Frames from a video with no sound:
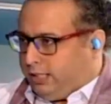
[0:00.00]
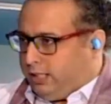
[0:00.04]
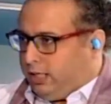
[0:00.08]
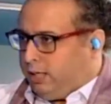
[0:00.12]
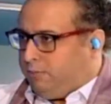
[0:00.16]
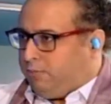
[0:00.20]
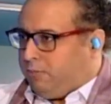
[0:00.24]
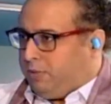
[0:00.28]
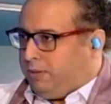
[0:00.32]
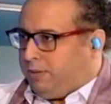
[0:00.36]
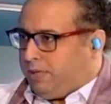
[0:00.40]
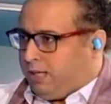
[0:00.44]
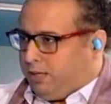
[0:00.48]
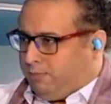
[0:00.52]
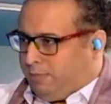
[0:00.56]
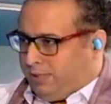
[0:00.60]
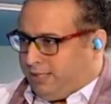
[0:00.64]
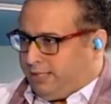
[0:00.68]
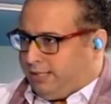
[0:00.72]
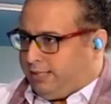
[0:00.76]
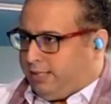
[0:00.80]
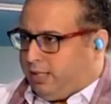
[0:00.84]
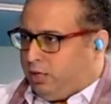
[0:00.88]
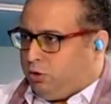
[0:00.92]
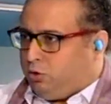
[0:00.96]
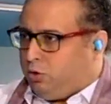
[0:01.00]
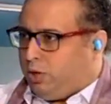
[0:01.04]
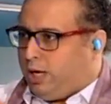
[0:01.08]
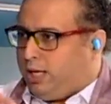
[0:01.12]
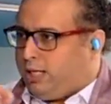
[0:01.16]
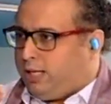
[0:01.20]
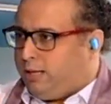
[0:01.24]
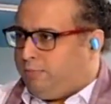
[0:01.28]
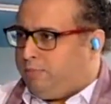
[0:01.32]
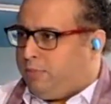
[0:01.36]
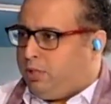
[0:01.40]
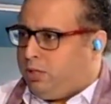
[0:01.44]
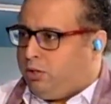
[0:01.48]
نديم يمكن بس لانه
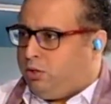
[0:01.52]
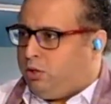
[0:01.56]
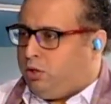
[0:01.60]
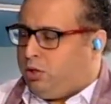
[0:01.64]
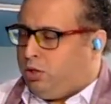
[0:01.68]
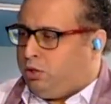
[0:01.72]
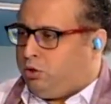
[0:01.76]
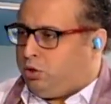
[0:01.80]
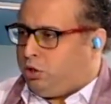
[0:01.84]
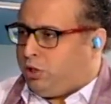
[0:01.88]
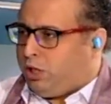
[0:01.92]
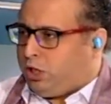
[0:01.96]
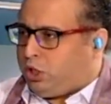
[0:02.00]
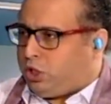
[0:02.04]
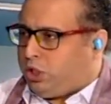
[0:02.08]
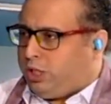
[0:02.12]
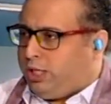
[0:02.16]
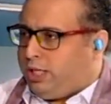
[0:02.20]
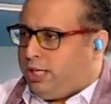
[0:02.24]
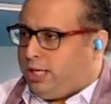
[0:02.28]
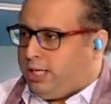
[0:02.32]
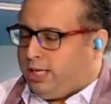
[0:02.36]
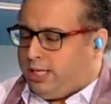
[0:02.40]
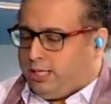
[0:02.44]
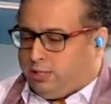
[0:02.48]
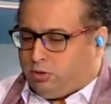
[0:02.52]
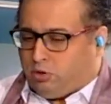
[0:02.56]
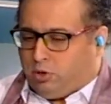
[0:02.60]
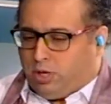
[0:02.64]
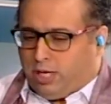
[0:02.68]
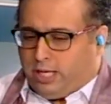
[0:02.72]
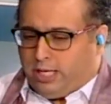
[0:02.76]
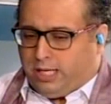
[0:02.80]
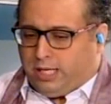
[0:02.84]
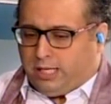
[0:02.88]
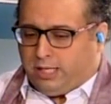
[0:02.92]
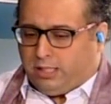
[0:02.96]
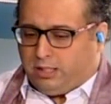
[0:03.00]
هذا من انتروداكشن
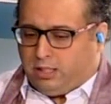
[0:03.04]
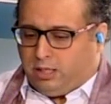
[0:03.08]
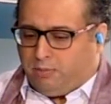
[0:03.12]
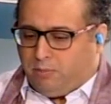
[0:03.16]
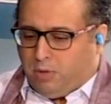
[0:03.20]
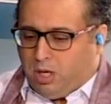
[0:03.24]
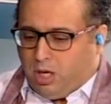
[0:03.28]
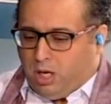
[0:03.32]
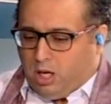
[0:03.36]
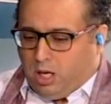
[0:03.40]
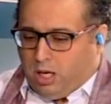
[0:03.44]
لسؤال لنديم